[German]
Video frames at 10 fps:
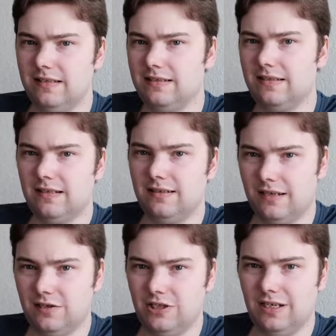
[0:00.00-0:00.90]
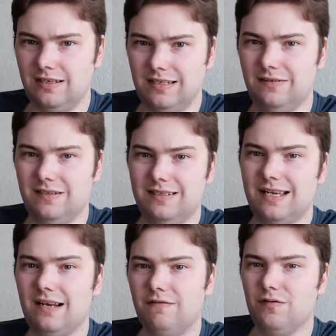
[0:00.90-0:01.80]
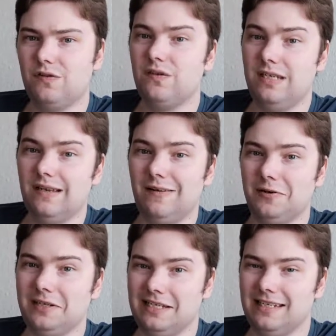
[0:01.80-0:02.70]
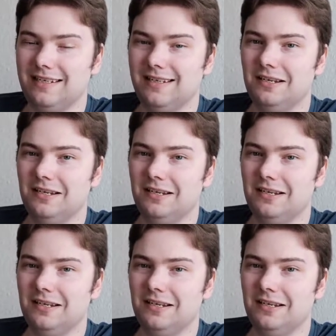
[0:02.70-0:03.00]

dass da drin steht, die und die Sachen funktionieren noch nicht?